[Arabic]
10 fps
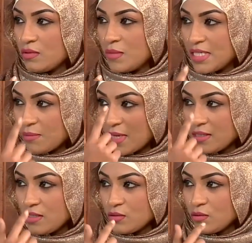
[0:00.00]
بنسميها
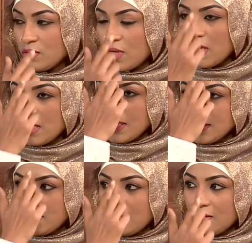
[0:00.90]
تيزون اللي هي
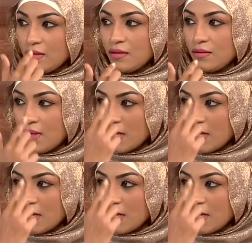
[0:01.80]
الحته آه،